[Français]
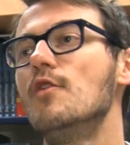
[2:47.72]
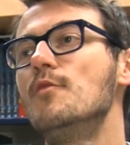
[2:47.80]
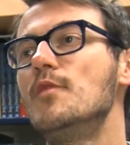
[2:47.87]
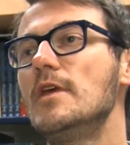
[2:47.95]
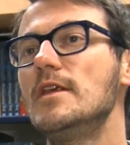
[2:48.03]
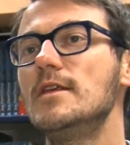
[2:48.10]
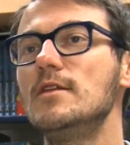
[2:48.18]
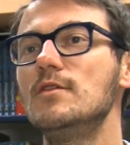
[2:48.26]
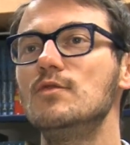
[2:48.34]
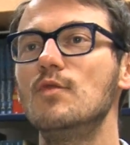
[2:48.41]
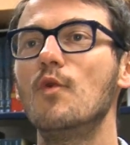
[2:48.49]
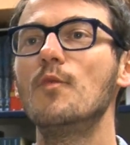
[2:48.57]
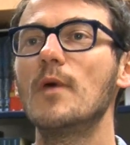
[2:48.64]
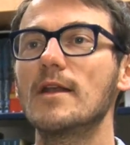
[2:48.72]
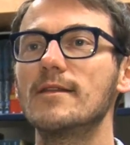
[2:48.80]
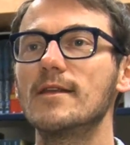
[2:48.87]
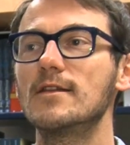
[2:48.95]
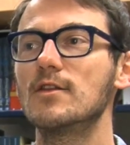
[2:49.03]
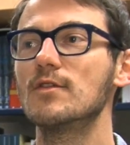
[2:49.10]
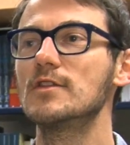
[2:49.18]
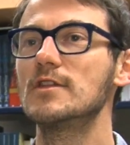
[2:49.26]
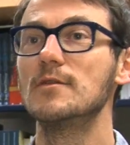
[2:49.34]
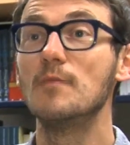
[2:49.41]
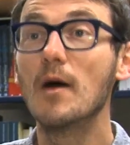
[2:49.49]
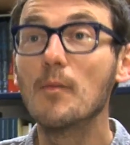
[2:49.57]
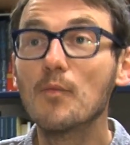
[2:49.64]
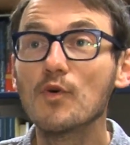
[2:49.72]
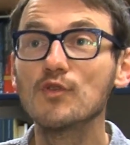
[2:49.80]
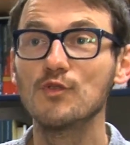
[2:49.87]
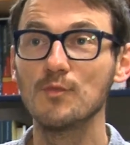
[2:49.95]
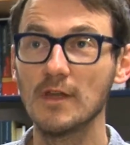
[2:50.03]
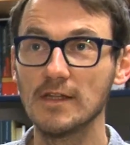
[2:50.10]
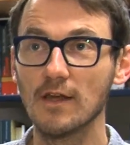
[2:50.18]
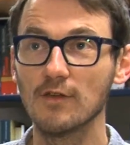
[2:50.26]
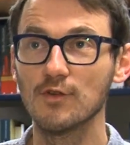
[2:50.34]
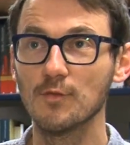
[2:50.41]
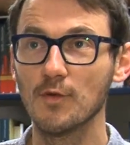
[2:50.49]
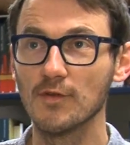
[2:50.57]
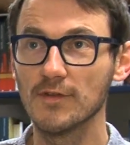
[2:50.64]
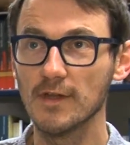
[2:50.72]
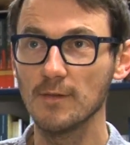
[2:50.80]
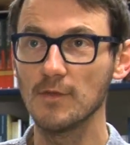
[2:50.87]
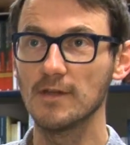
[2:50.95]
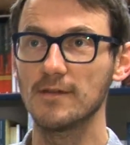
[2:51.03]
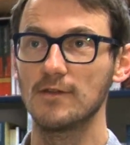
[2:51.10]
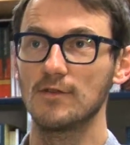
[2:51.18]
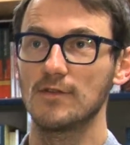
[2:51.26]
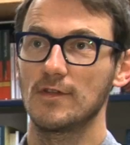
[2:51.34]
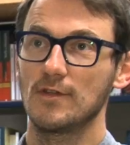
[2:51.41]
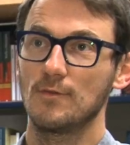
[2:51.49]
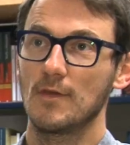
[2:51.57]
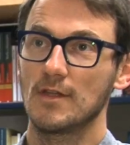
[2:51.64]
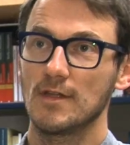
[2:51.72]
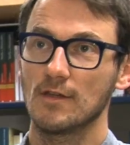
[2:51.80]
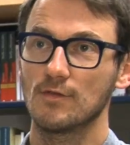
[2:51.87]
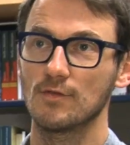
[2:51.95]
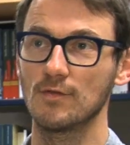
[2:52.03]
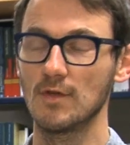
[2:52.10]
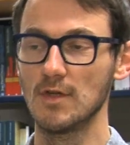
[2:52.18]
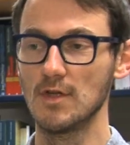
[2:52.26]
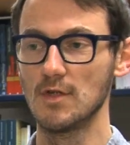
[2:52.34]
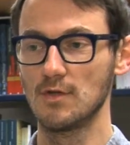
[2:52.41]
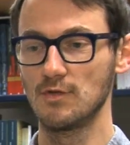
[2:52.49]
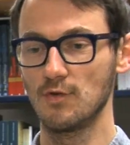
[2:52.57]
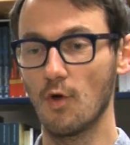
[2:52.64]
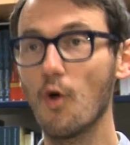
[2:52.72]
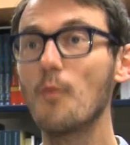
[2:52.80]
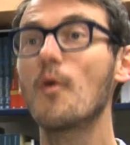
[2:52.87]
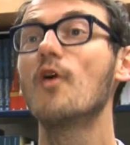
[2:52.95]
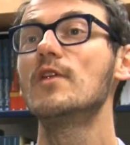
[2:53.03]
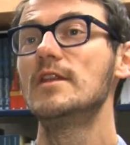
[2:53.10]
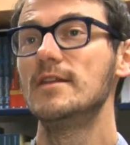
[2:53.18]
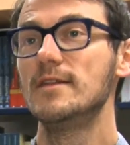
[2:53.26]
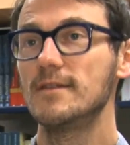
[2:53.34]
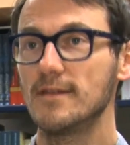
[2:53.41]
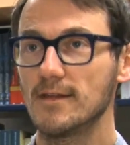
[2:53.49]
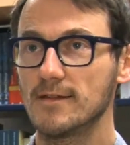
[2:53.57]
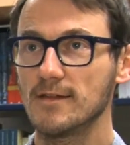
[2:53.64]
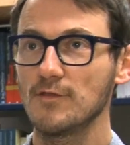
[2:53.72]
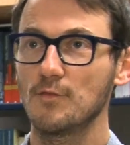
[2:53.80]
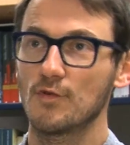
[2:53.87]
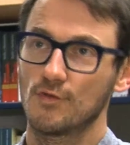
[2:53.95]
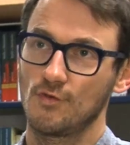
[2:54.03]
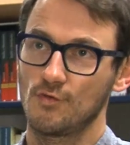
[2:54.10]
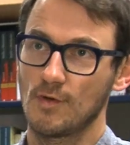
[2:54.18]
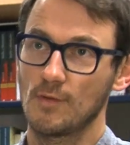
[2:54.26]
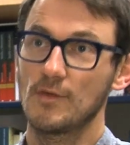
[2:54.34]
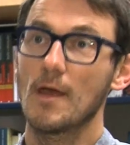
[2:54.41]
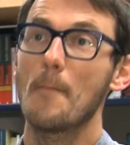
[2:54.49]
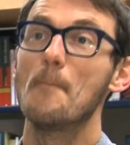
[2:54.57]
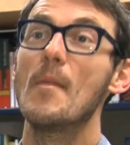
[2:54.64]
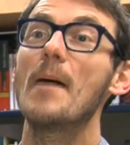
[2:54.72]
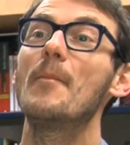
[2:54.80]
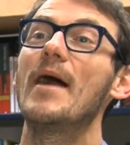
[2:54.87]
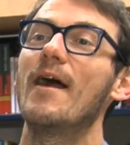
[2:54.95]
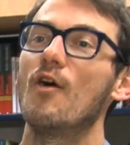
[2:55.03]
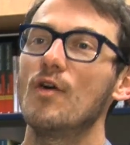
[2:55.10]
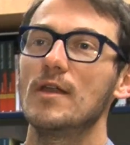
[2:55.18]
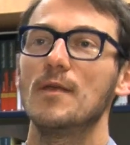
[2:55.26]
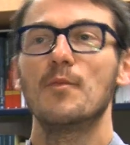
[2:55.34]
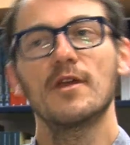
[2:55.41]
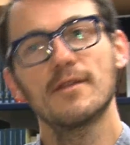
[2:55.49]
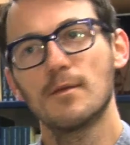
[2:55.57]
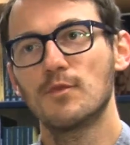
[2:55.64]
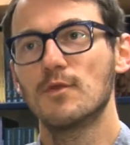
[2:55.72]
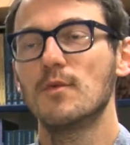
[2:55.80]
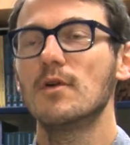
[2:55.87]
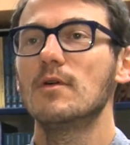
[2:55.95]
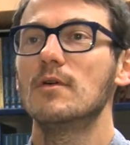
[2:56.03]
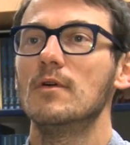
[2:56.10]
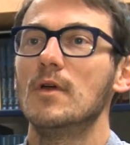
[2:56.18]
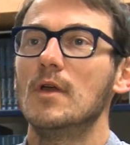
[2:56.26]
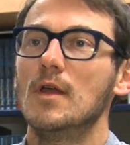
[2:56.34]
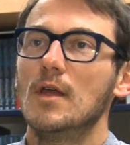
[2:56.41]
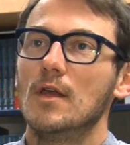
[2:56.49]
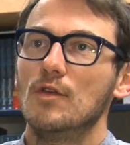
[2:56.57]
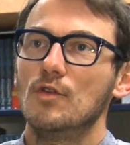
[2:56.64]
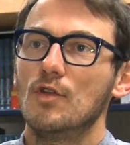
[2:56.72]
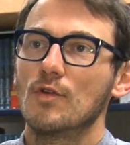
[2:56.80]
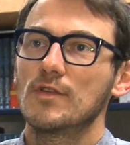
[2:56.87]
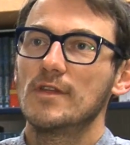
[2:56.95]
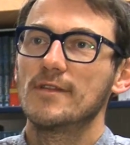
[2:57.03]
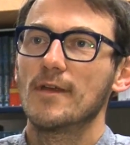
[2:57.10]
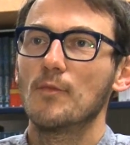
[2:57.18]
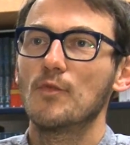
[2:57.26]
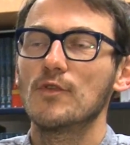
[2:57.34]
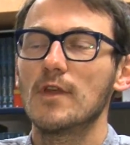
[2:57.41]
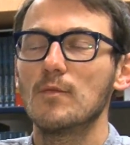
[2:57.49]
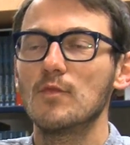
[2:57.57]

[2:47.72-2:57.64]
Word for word: pays où on parle cette langue qui m'impose une manière de penser, mais c'est aussi une manière de reprendre l'initiative pour que ce soit bien ma parole et pas simplement une langue qui s'impose à